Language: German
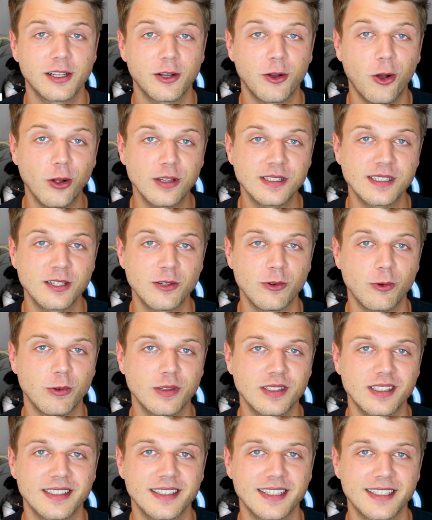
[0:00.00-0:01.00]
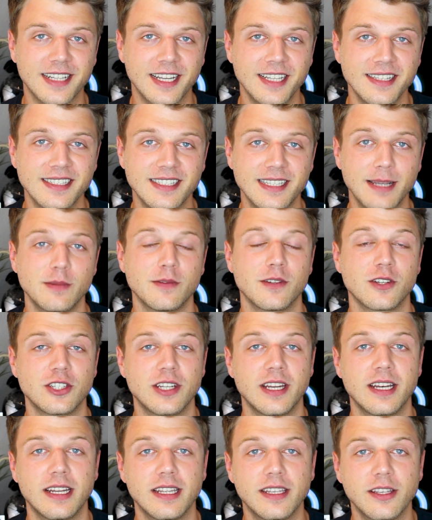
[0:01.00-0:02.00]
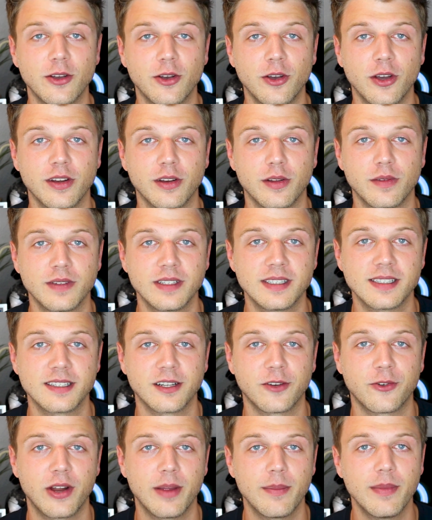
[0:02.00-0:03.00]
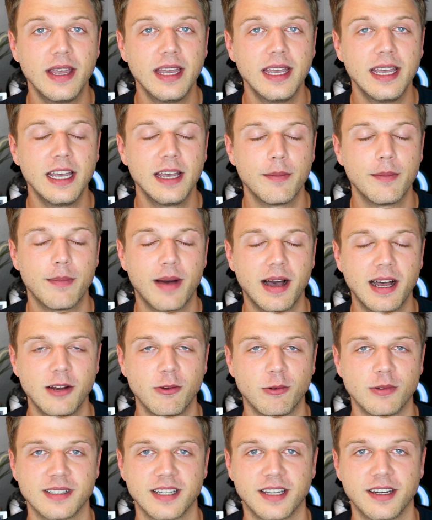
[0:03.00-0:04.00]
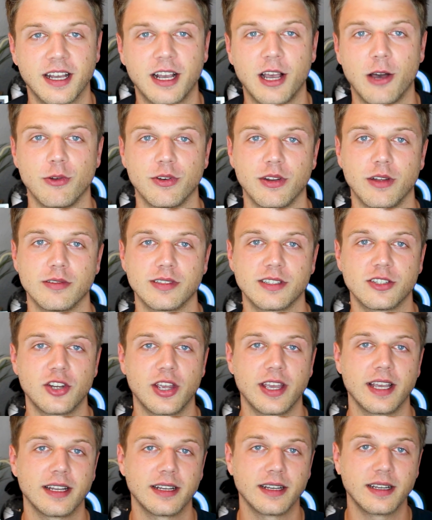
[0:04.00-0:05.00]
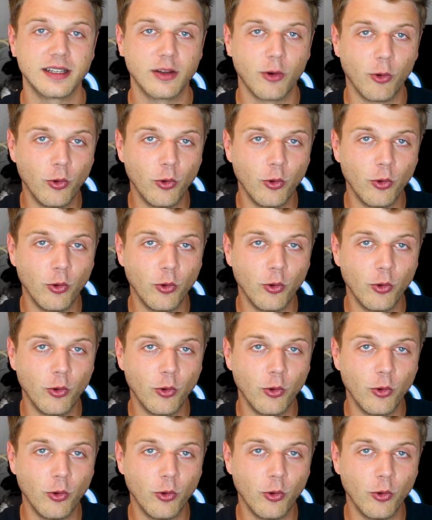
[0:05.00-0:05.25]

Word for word: Kostenlos ist das Ganze selbstverständlich. Ihr könnt auf Instagram mal unseren Account auschecken.